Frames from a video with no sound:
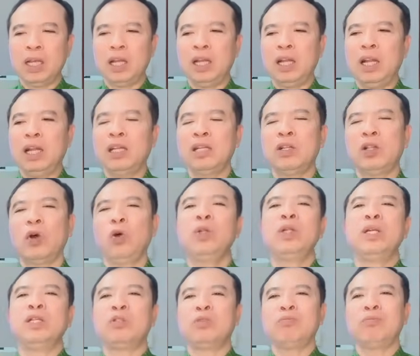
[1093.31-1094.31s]
thì đấy
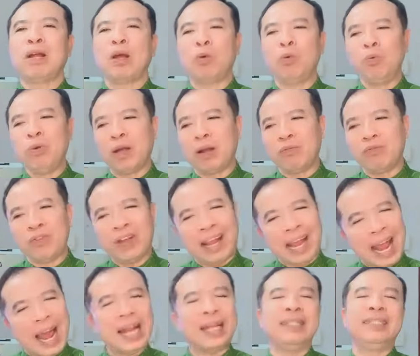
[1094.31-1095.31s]
thôi thì chúng ta cũng cần
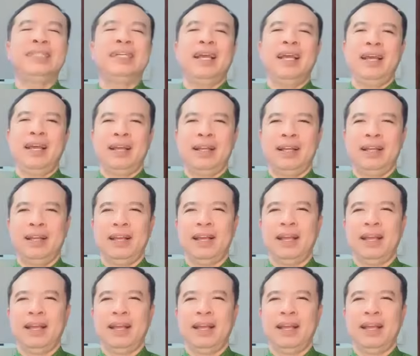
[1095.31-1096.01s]
phải hạn chế